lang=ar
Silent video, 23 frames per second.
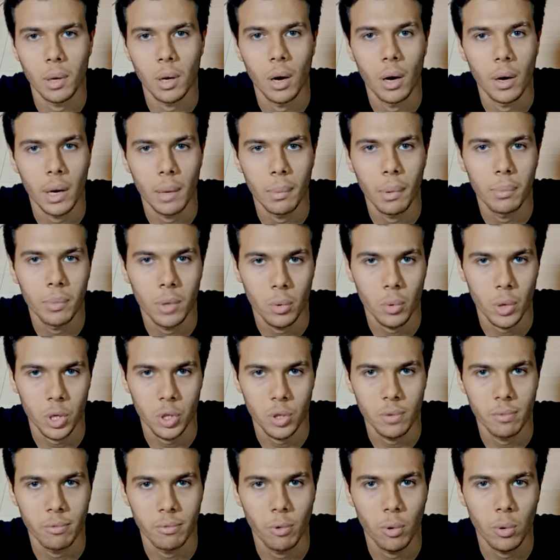بكهرباء
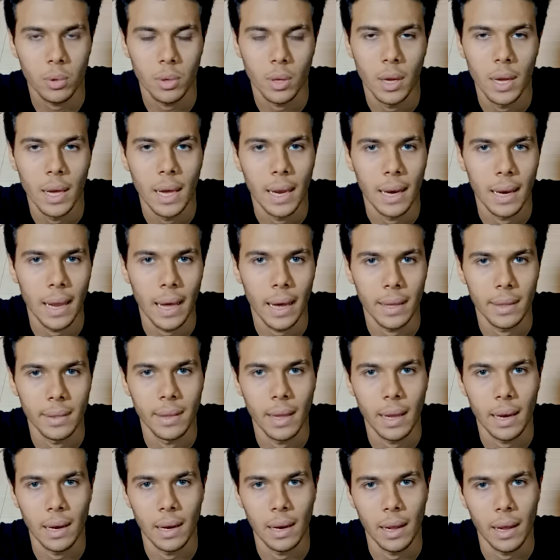220 فولت لا ده
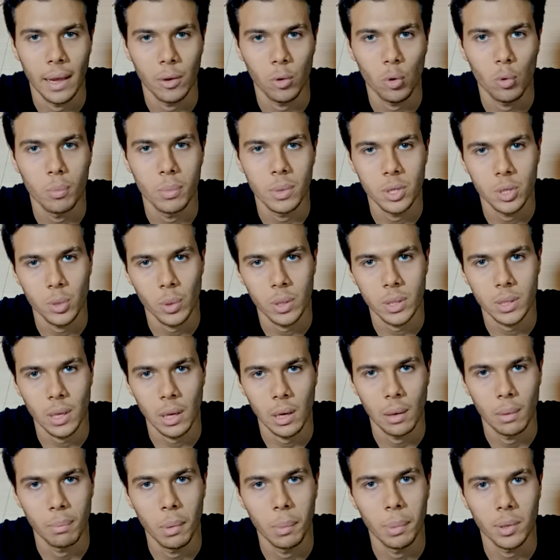اللي هيكون
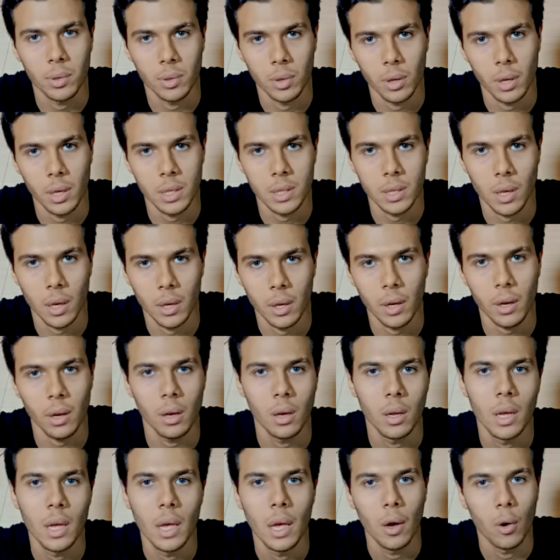متوصل ببطاريه صغيره
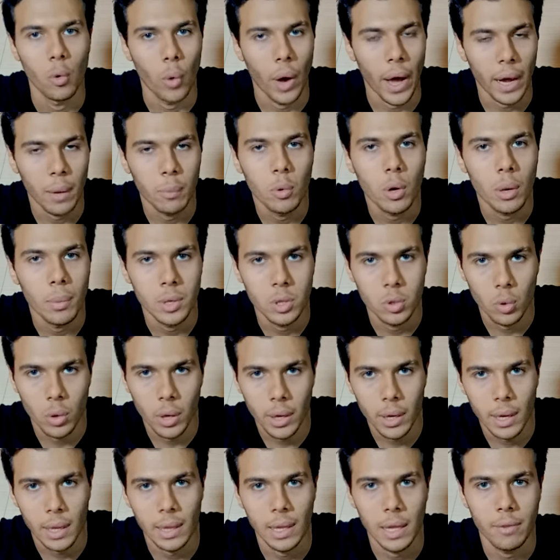وحجمه كمان
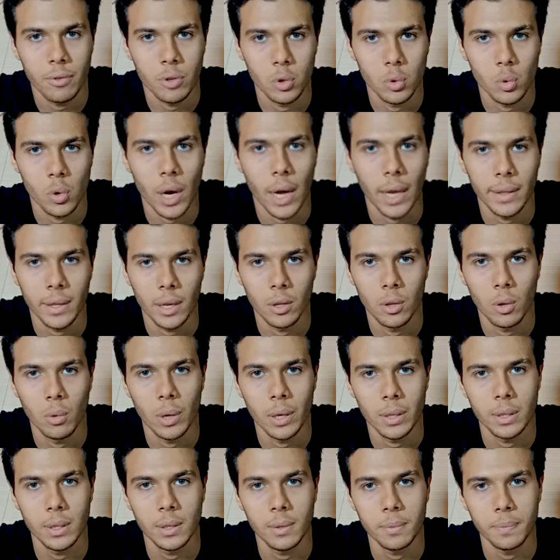صغير هتلاقيه في الصوره عندك
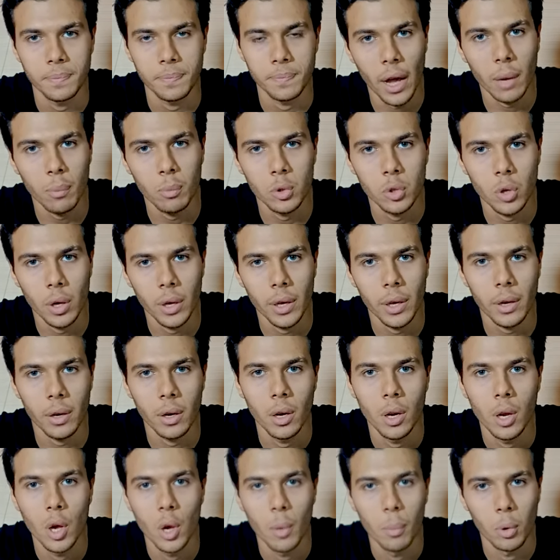دلوقتي حجمه صغير
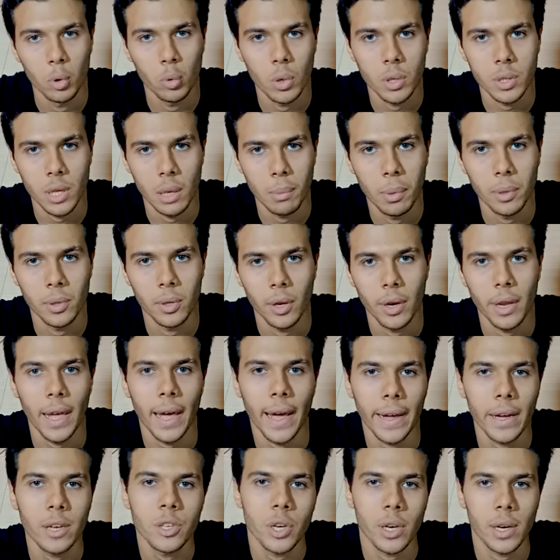متوصل بطاريه
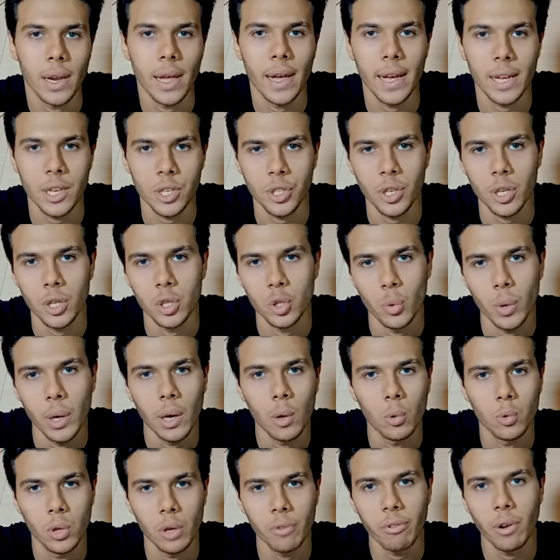حاجه شكلها اشيك شويه
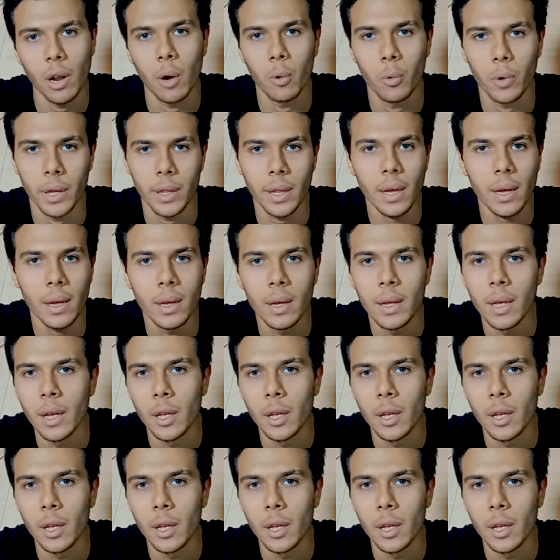لو طفل او كده